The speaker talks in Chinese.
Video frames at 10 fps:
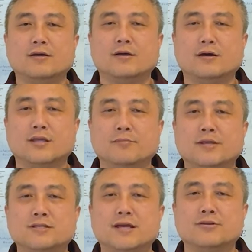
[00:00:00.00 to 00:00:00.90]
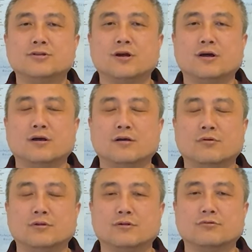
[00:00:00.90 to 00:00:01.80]
呃移民签证
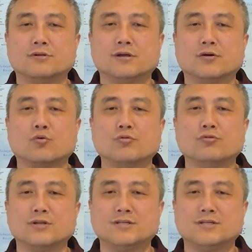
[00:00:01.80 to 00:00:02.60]
或者说这个工作